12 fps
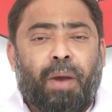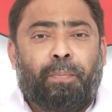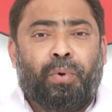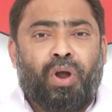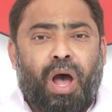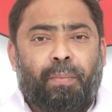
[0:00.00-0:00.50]

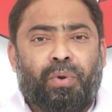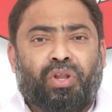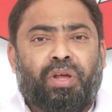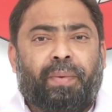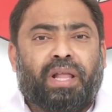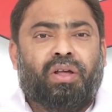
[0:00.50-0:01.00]
ఎప్పుడు
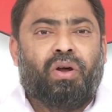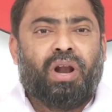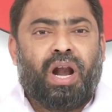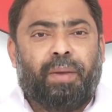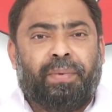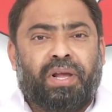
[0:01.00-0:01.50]
అభివృద్ధి పదంలో
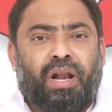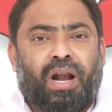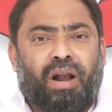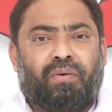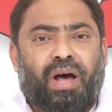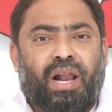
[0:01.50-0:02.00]
నడిపి
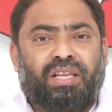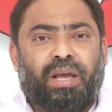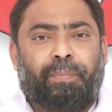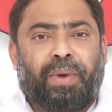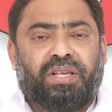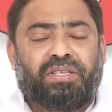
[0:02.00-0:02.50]
నడవాలని
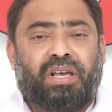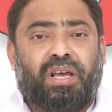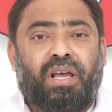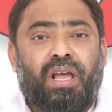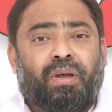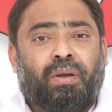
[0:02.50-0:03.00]
చెప్పేసి
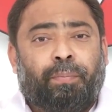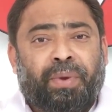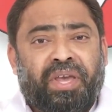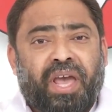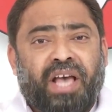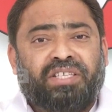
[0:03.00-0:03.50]

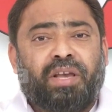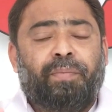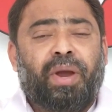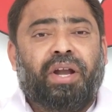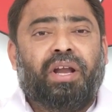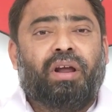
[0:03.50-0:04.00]
పిఎస్సి
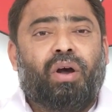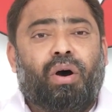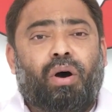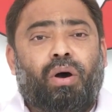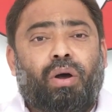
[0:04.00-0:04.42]
మీటింగ్లో